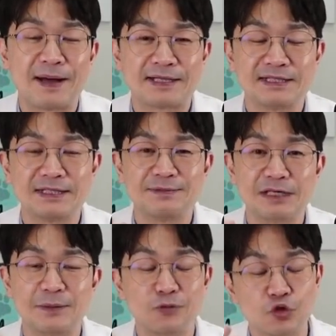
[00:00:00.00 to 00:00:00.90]
맛있는
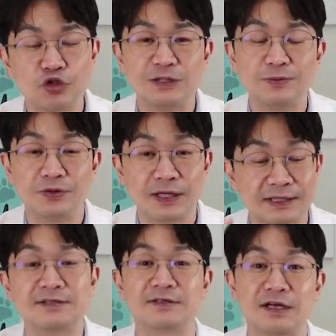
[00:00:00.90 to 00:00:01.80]
음식을 보면 군침이 도는 게
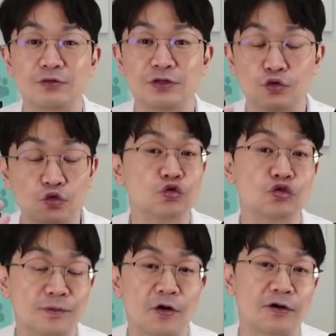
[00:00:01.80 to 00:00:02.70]
그래서 그래 우리는
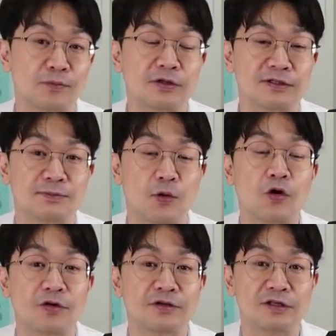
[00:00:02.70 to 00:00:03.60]
눈으로도 먹거, 먹
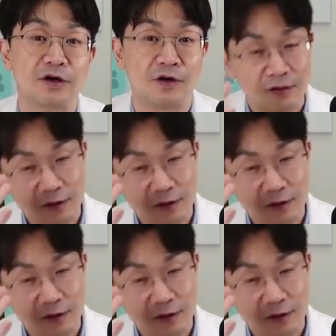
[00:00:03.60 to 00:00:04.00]
먹거든요